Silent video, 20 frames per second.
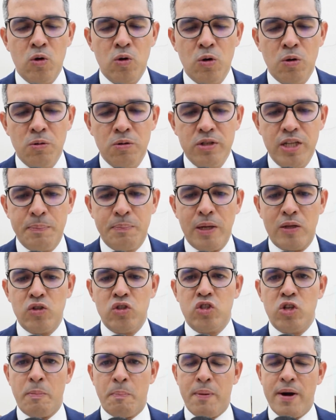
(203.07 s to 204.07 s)
o deputado
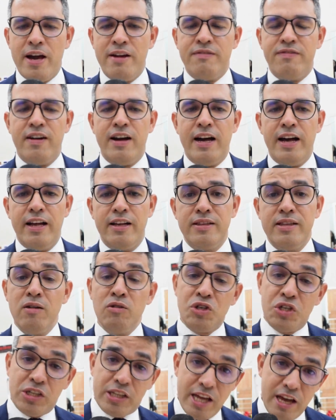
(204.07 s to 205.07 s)
José Paiva não
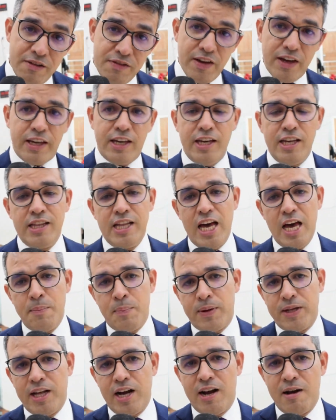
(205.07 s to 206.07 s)
esteve aqui na
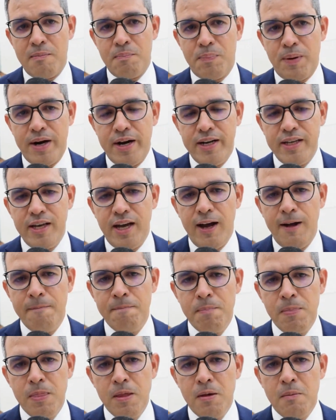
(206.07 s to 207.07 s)
época da campanha,
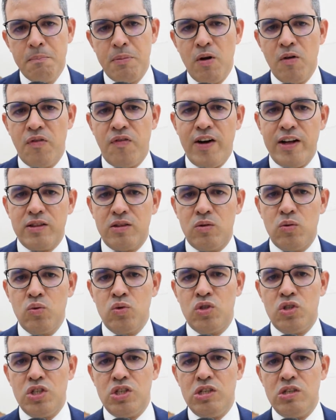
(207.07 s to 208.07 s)
pelo fato
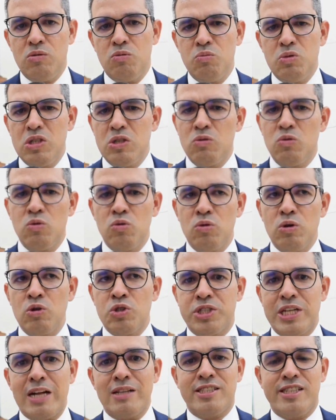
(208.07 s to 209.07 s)
de o
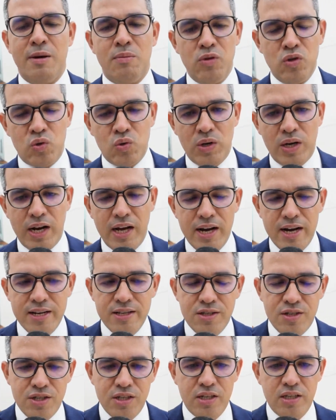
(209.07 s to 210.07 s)
Estado ser muito
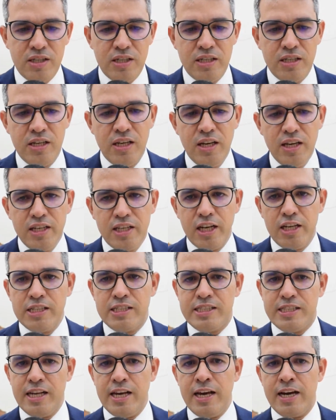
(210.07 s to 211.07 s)
grande, ele
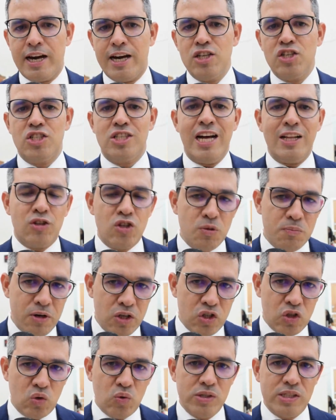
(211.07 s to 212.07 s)
ser candidato de uma
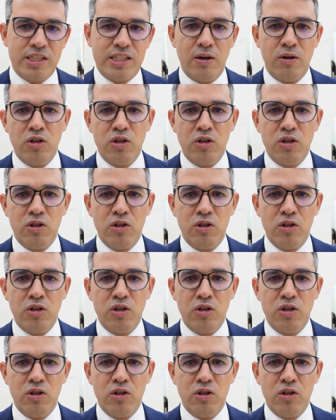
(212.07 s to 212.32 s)
instituição,